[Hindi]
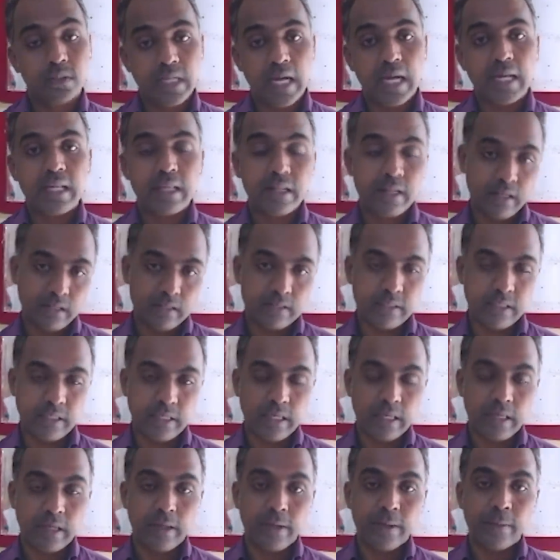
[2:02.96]
जारी रख
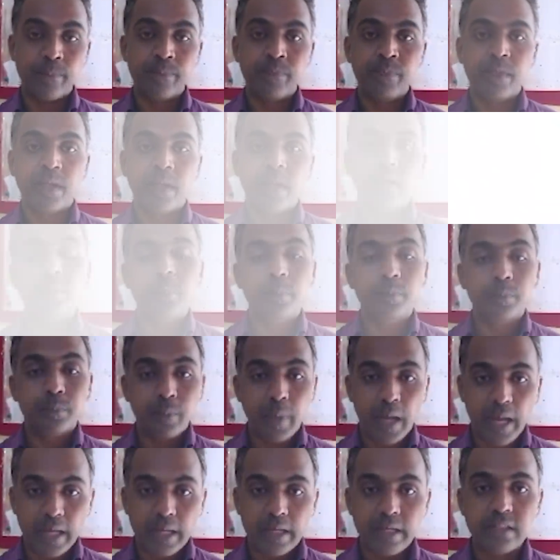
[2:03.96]
सके हैं
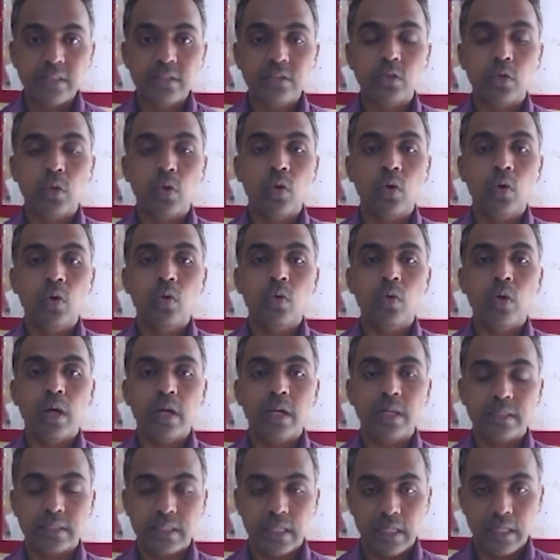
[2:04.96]
पेरेंट्स को
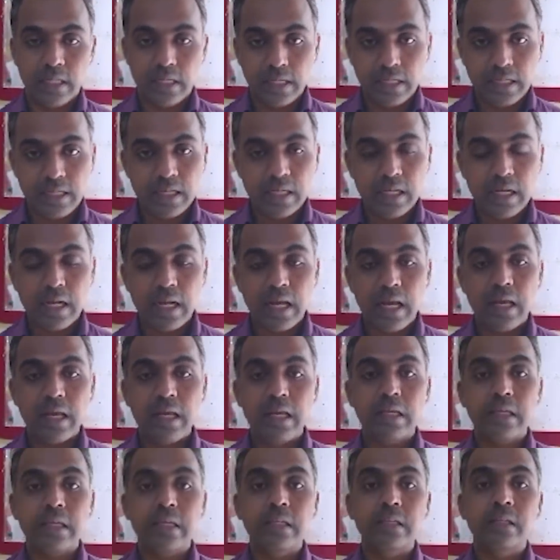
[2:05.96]
ऐसा लगने लगा है
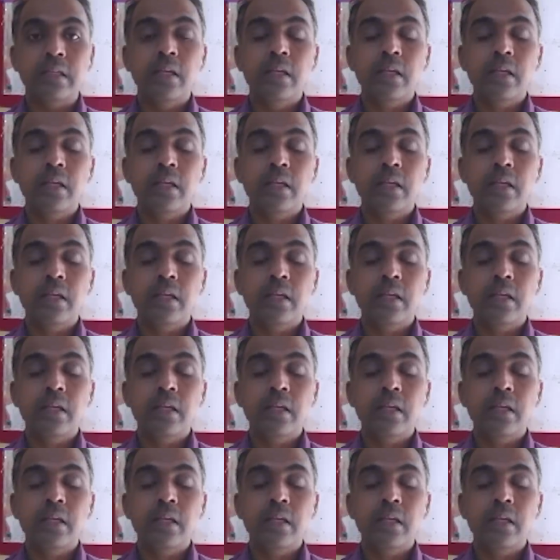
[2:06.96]
कि